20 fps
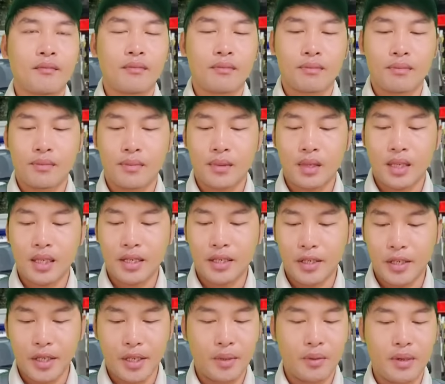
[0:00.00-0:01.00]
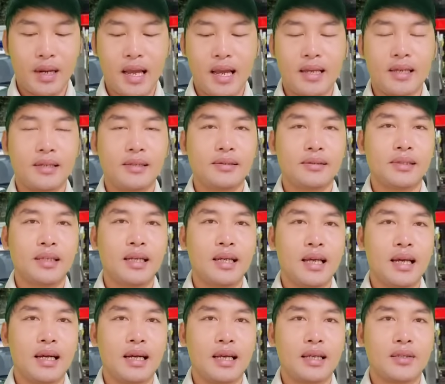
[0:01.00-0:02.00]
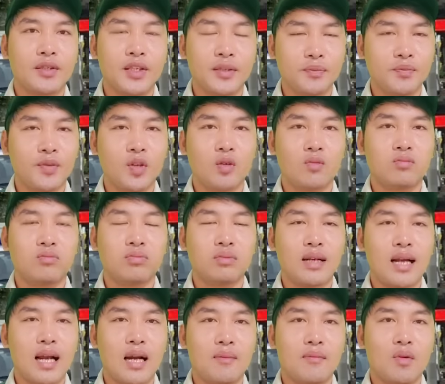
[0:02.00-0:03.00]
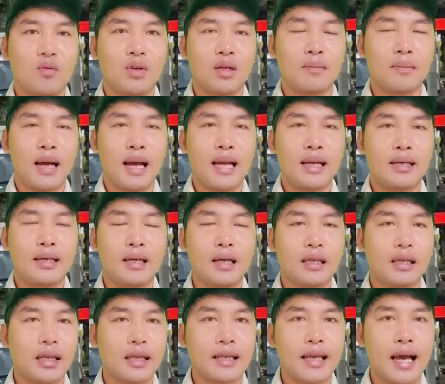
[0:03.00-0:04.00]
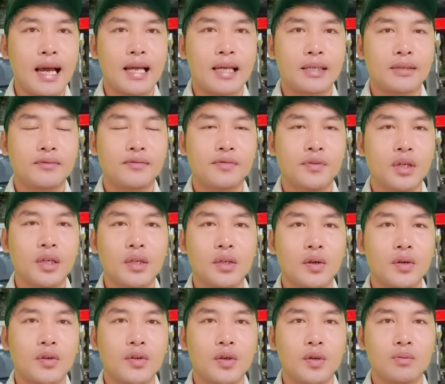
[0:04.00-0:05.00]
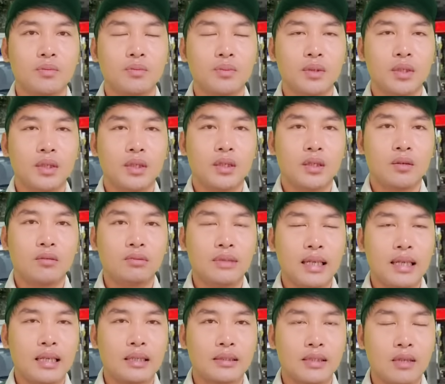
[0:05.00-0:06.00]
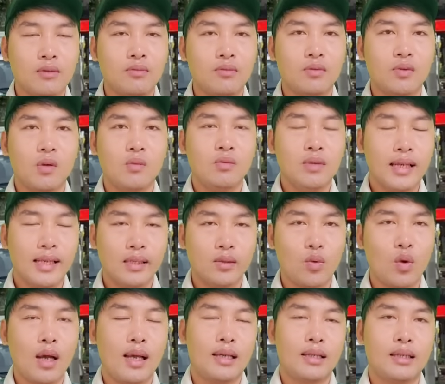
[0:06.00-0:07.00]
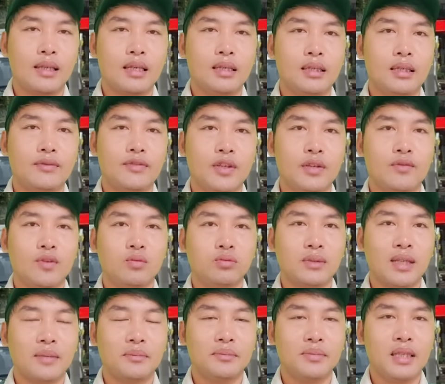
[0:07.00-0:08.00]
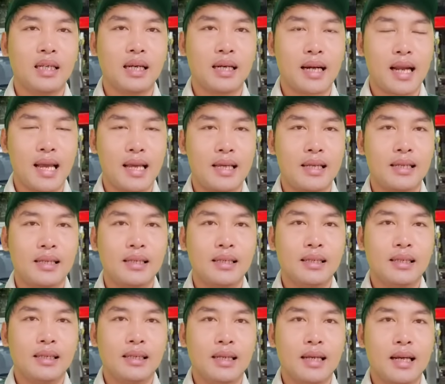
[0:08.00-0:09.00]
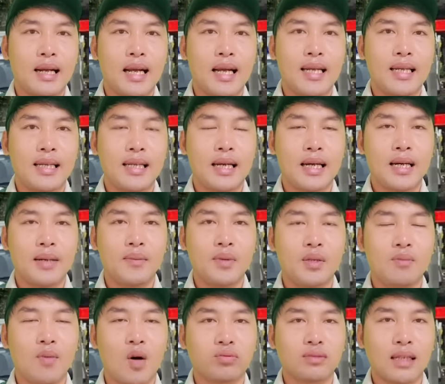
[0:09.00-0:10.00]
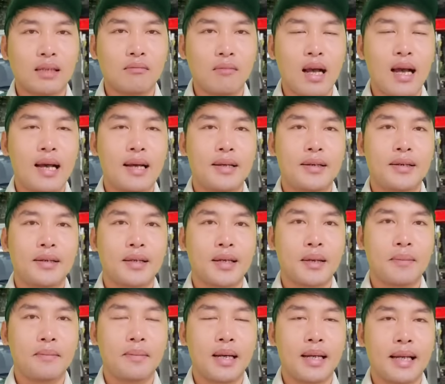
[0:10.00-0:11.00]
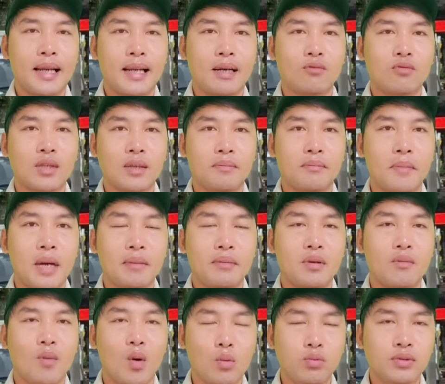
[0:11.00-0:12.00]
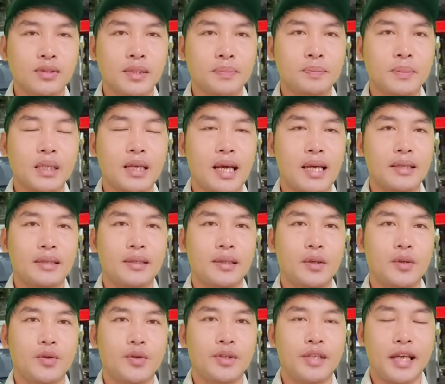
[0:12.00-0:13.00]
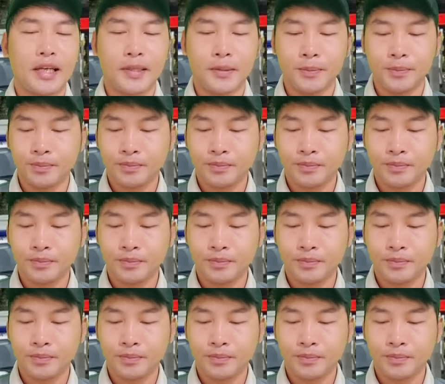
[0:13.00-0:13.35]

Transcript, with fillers: ừ, thì chiều nay Đinh Lan lại tiếp tục đăng một cái bài rất là dài với cái nội dung cũng khá là sốc cũng liên quan đến cái phiên phúc thẩm lần này là ngày 11 à, tháng 3 năm 2024 sắp tới đây thưa cô chú anh chị